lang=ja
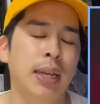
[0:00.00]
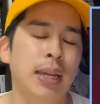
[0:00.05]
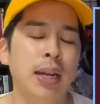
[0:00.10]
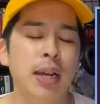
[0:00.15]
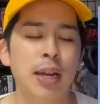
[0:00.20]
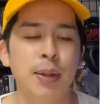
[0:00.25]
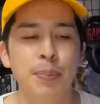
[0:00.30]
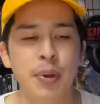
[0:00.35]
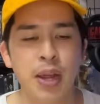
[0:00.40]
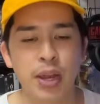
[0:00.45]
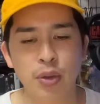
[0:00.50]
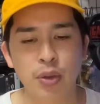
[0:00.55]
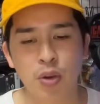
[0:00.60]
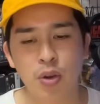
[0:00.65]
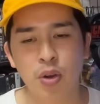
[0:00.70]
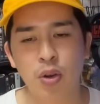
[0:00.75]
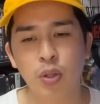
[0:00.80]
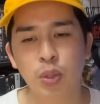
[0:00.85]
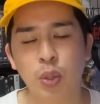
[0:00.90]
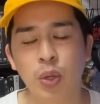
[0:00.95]
だからやっぱりあ
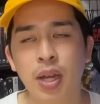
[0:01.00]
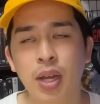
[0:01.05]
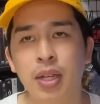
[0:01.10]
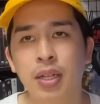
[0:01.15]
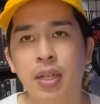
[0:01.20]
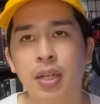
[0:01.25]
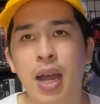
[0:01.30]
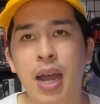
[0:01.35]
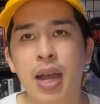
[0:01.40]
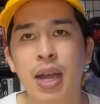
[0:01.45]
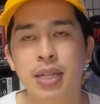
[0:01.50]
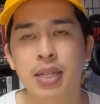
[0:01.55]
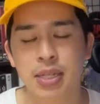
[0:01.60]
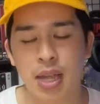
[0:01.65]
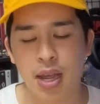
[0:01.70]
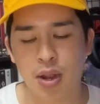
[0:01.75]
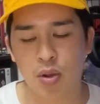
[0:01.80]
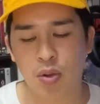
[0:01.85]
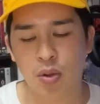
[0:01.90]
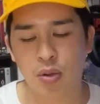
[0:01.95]
のトラッカーが
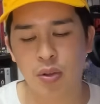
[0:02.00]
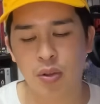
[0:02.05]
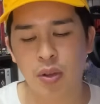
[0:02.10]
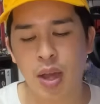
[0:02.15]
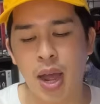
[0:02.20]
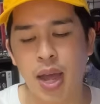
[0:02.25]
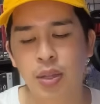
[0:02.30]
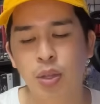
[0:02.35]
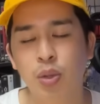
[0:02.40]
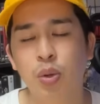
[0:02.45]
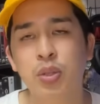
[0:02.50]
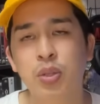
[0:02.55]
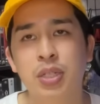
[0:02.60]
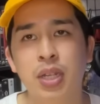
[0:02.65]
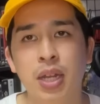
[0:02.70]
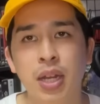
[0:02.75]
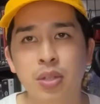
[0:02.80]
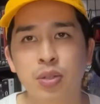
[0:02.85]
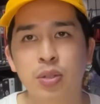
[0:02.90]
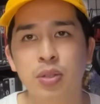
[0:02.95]
さ、反応し
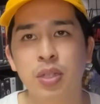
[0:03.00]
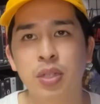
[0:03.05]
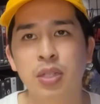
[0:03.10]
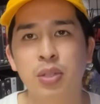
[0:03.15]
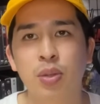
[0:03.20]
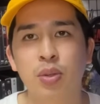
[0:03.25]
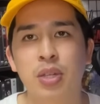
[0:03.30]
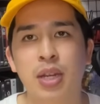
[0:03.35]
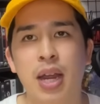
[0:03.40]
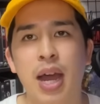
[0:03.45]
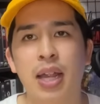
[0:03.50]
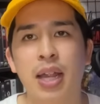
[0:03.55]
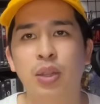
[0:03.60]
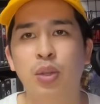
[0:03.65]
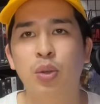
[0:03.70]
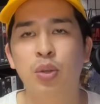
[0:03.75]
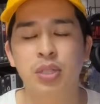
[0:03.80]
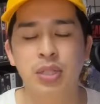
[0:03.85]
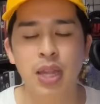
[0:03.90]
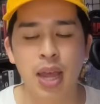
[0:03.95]
てね、追跡装置が反
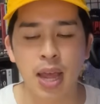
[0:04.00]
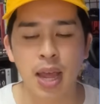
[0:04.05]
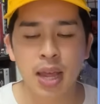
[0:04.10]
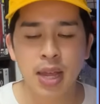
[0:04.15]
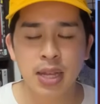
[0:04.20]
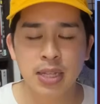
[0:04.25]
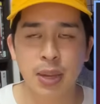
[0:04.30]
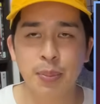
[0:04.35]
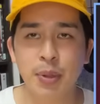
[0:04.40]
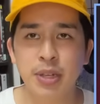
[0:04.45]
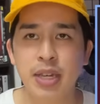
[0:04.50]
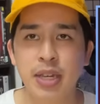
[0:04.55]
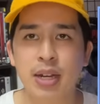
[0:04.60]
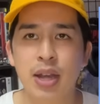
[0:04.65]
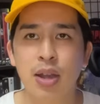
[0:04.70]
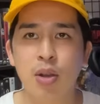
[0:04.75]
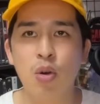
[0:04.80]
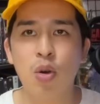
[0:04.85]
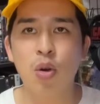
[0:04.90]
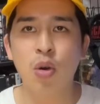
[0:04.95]
応して、サメちゃん
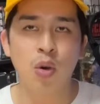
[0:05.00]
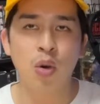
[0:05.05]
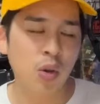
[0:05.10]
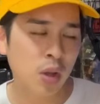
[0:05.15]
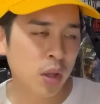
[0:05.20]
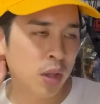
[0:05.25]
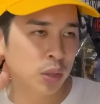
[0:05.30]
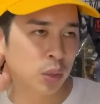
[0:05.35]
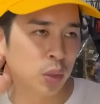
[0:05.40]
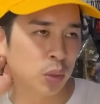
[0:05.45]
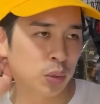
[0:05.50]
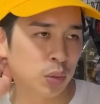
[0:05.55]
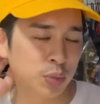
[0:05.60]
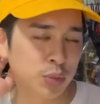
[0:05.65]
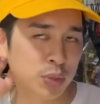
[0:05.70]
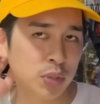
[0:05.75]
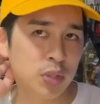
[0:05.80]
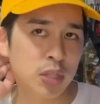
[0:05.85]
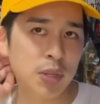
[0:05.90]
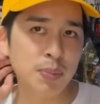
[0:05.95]
がこう、
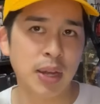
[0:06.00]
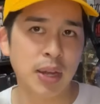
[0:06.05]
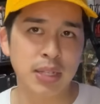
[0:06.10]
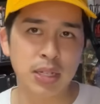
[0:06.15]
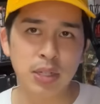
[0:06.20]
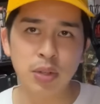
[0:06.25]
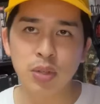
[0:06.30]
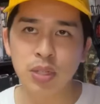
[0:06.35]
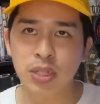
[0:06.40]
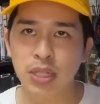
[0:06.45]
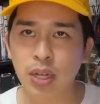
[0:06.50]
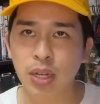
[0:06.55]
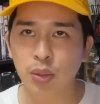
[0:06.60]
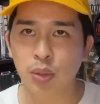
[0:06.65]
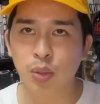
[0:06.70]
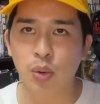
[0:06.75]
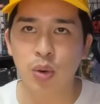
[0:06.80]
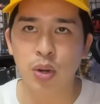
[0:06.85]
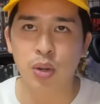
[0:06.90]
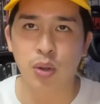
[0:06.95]
普通に街の下の
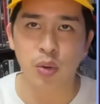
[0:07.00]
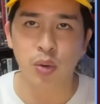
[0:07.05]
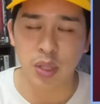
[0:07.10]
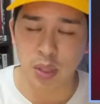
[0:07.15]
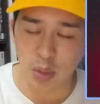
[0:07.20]
ところにこう移